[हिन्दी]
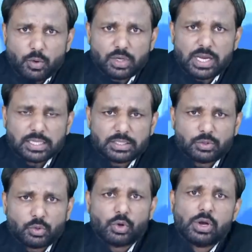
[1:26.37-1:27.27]
राहुल गांधी
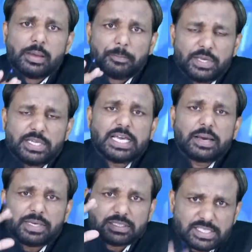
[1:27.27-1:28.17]
को
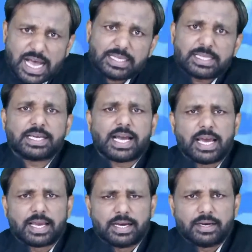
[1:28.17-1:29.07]
मीडिया में ज़्यादा
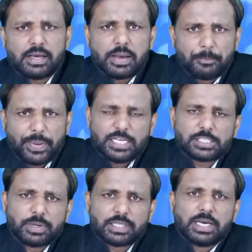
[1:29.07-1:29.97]
दिखाया गया
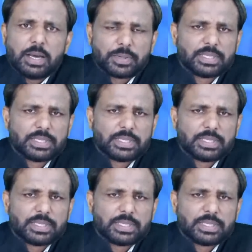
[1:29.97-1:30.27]
बनस्बत